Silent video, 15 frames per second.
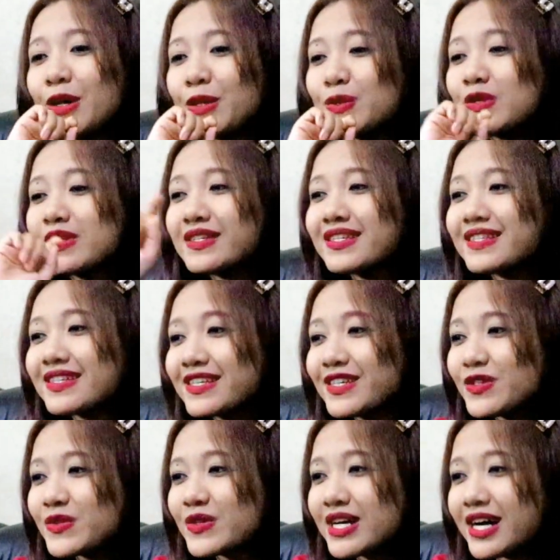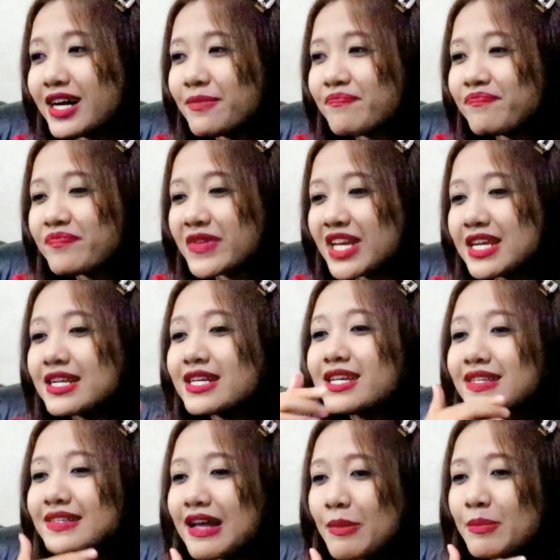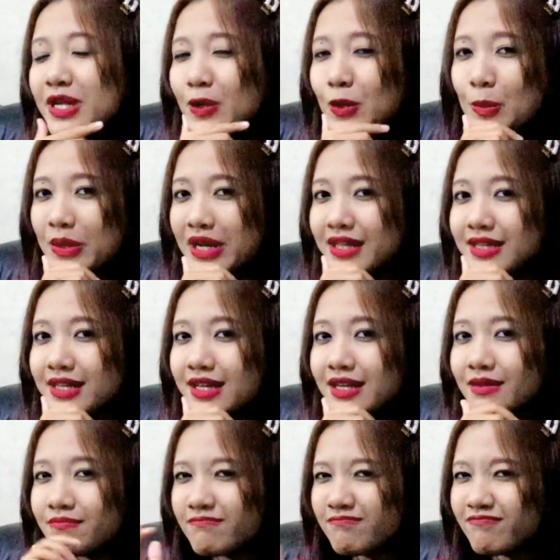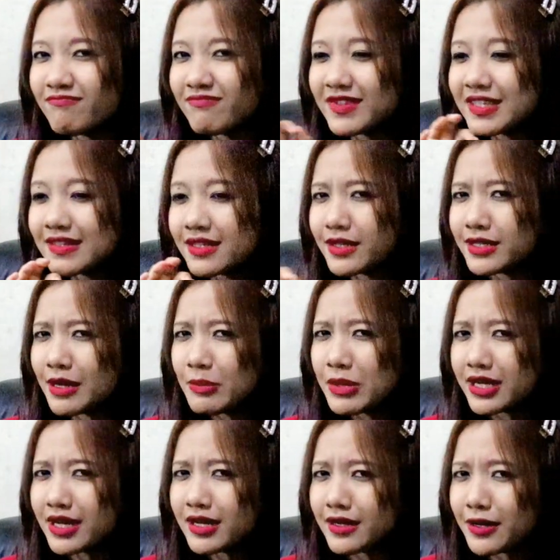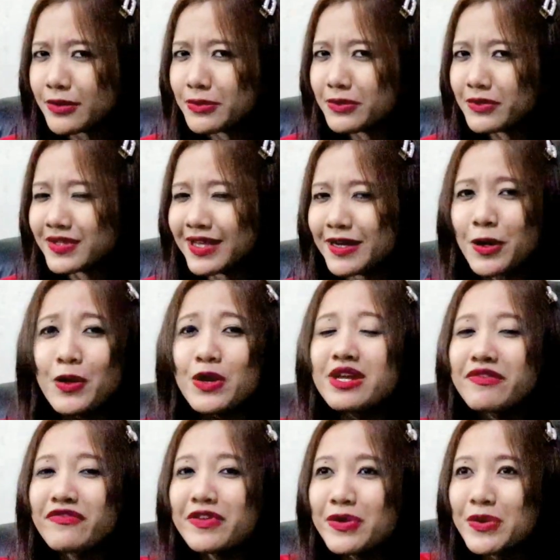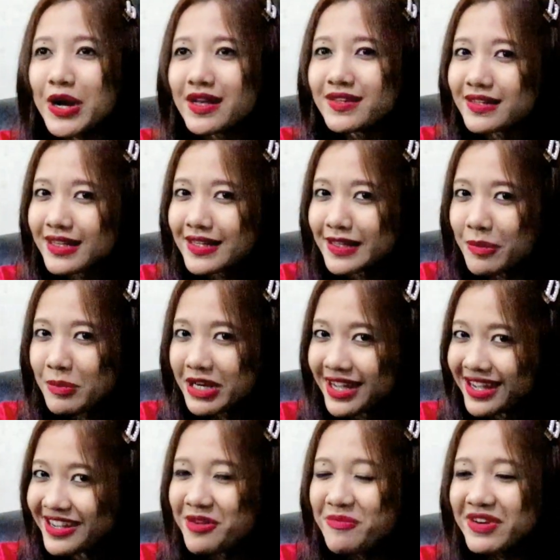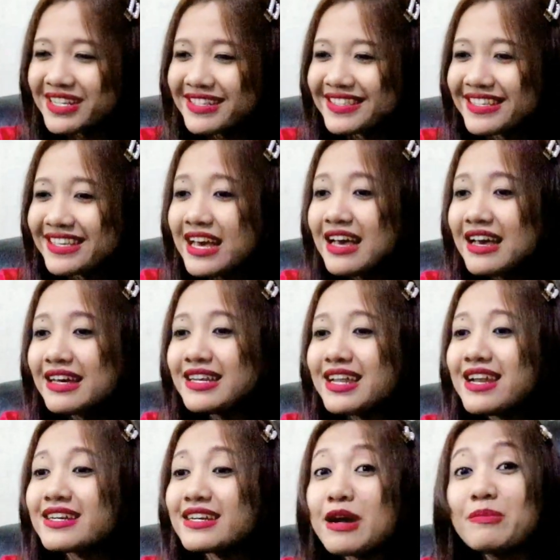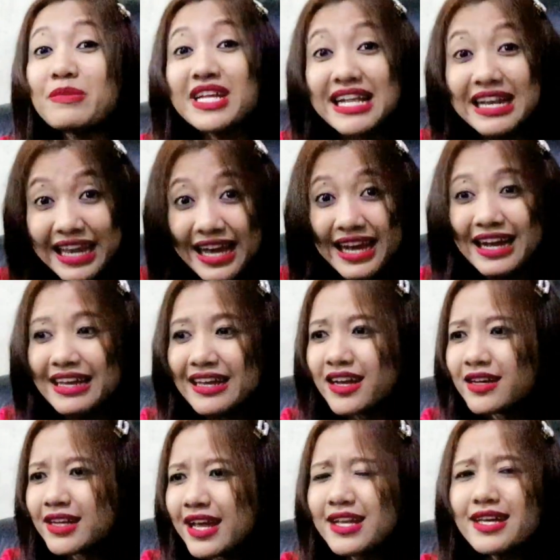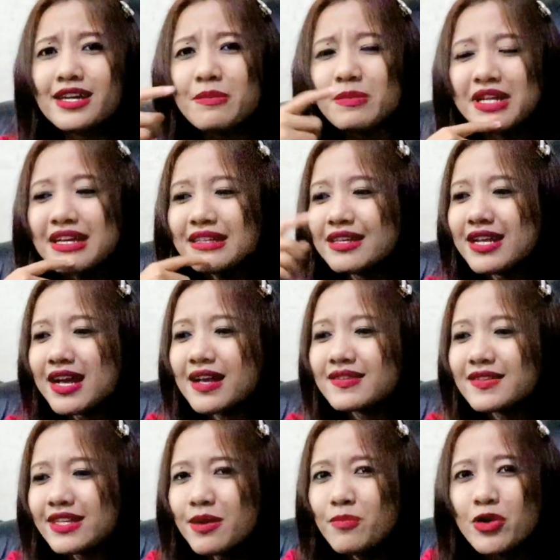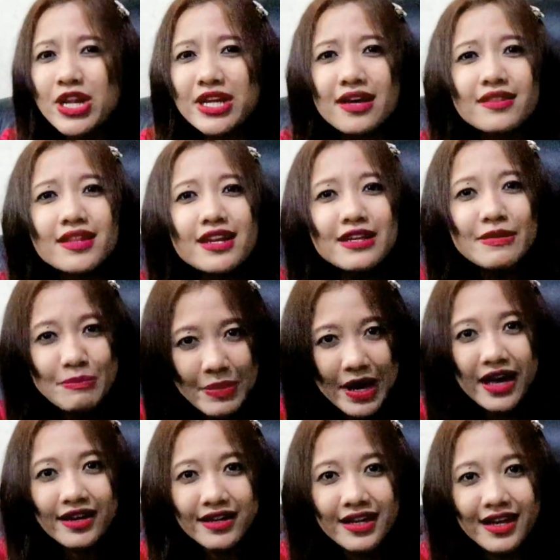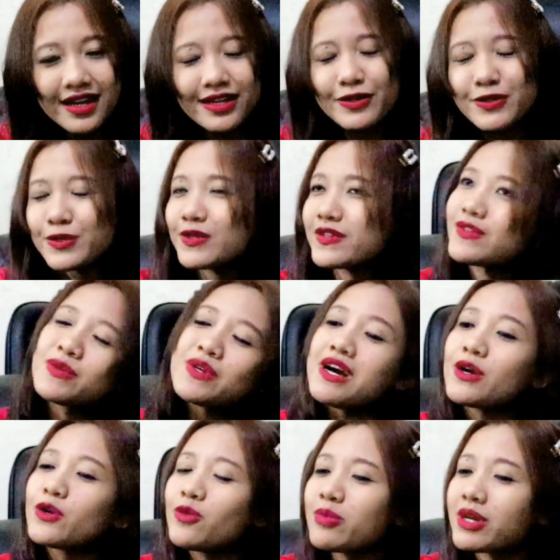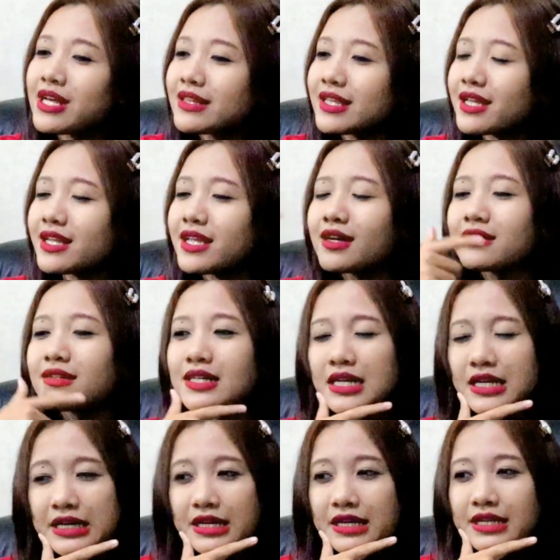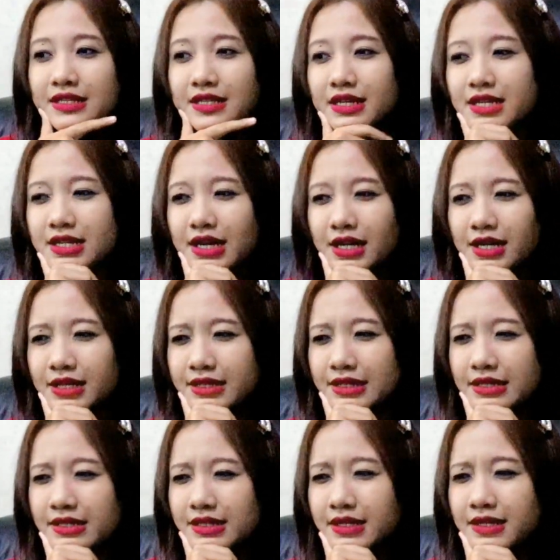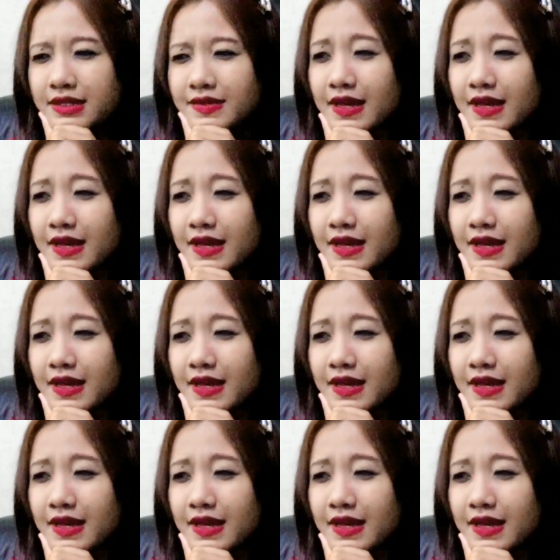terus di sini juga ya jadi sampir aku perhatiin hmm, di sini sampirnya agak kurus ya kalau di video aslinya sampirnya agak berisi dan Ramlila ya kayaknya Ramlila tadi aslinya boneka teddy bear ya terus juga aku perhatiin yang jadi karakternya